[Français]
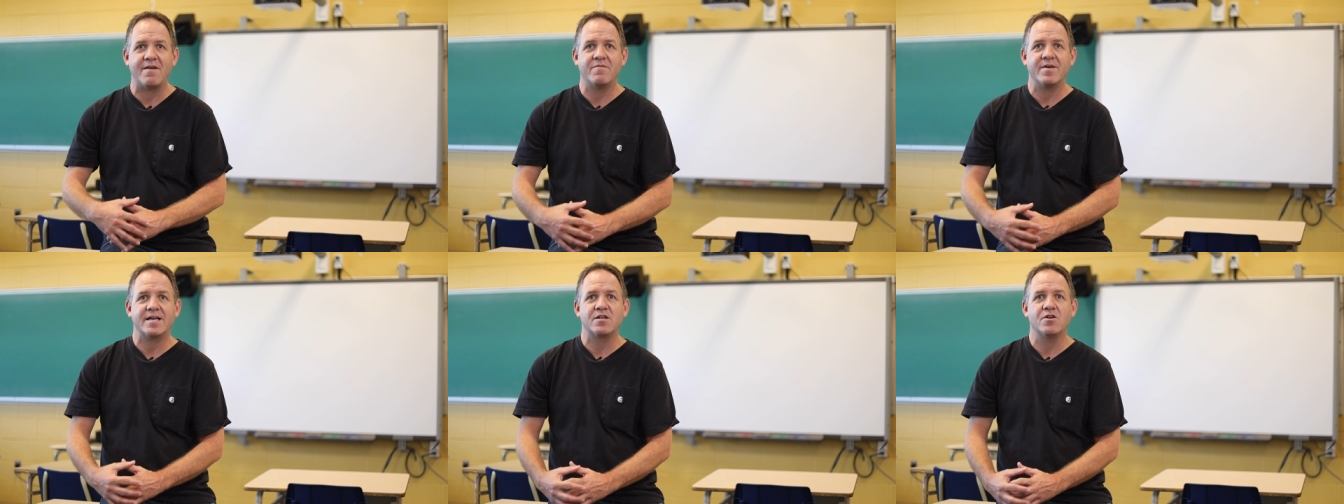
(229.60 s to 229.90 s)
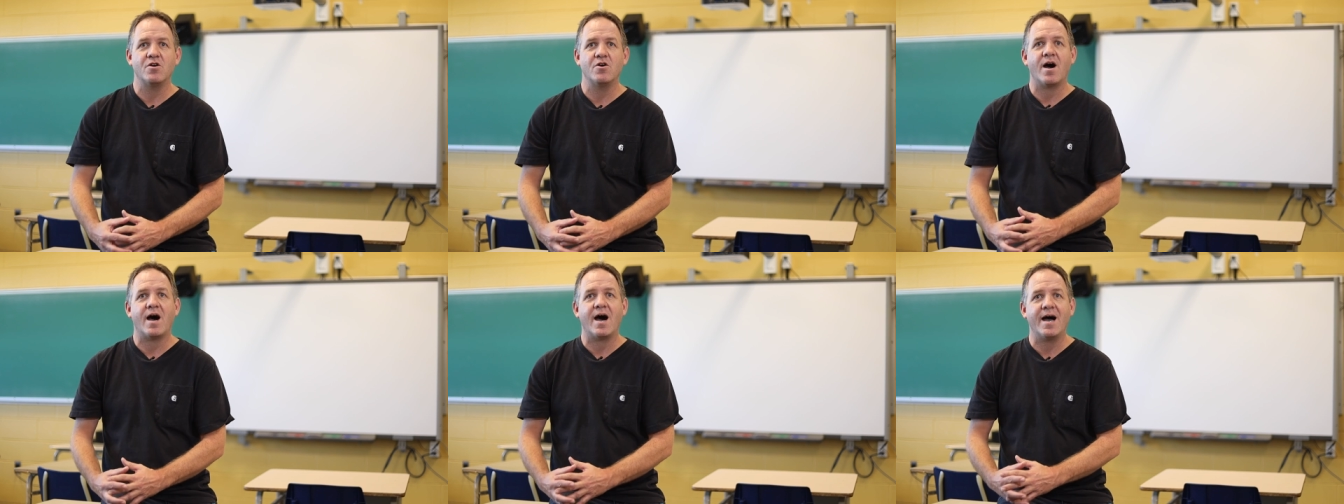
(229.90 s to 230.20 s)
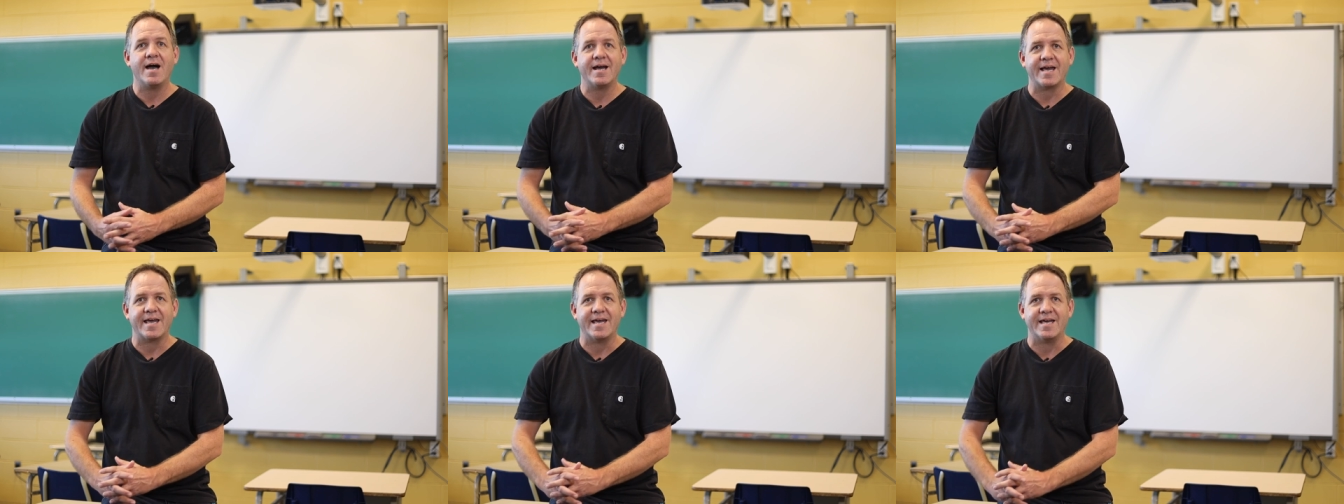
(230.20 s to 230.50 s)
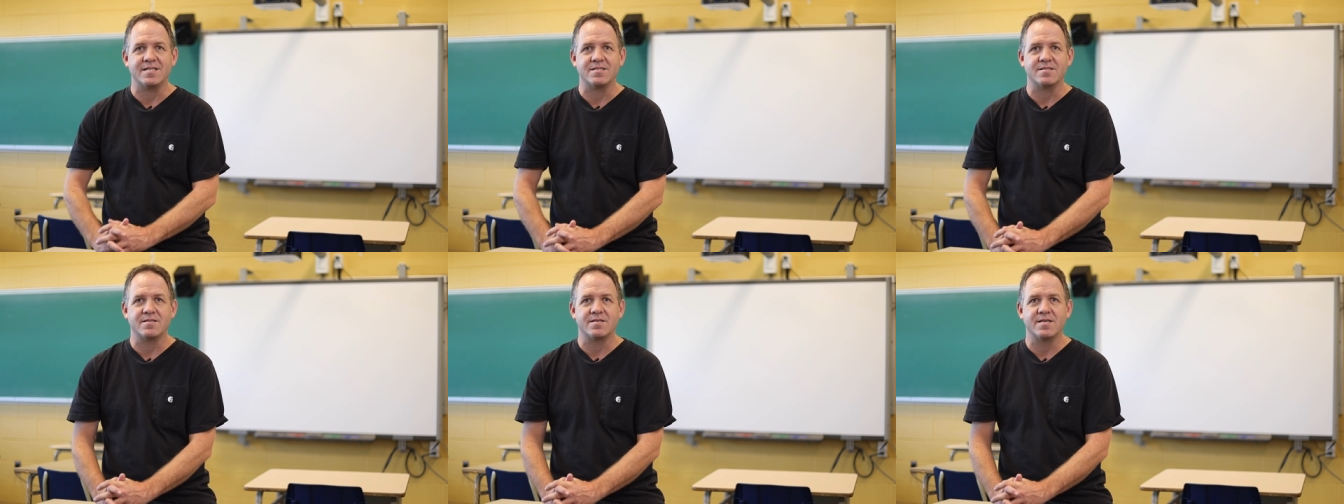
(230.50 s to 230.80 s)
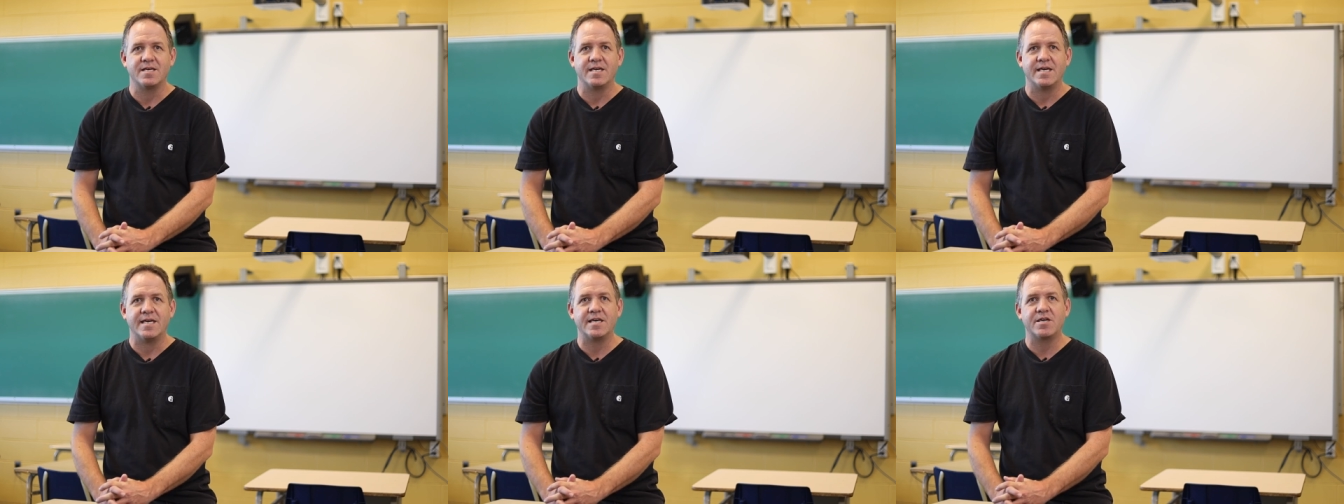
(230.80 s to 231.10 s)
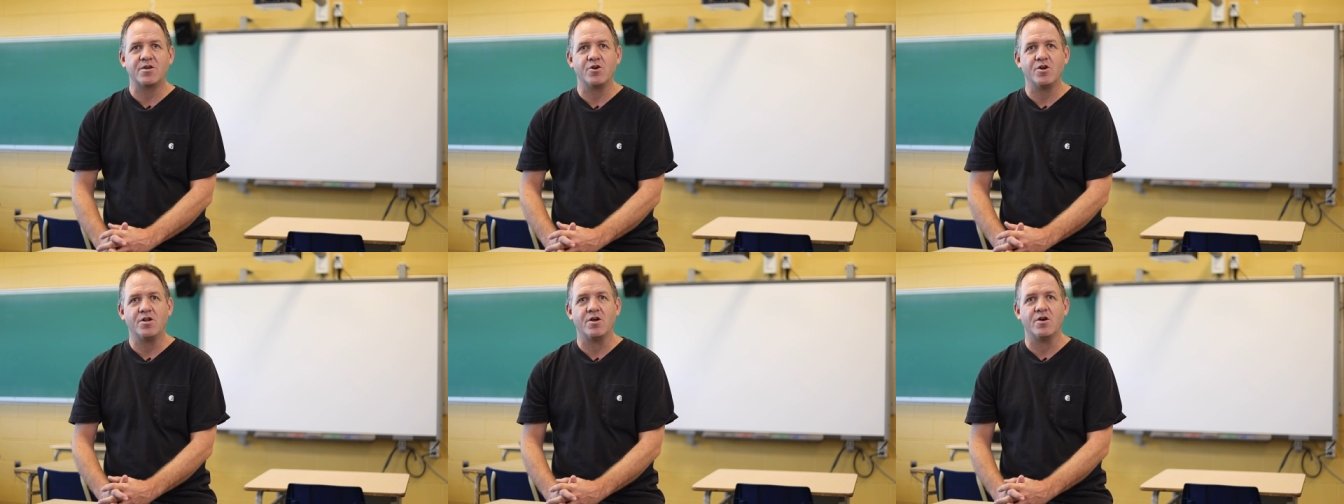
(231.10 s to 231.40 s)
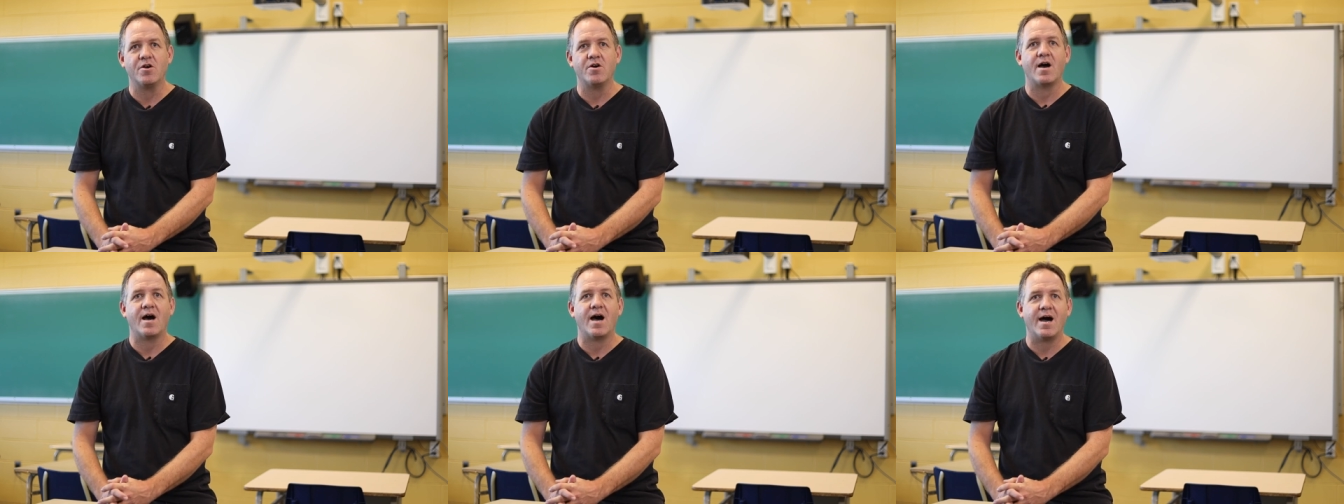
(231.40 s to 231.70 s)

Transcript: avec le RN, et que le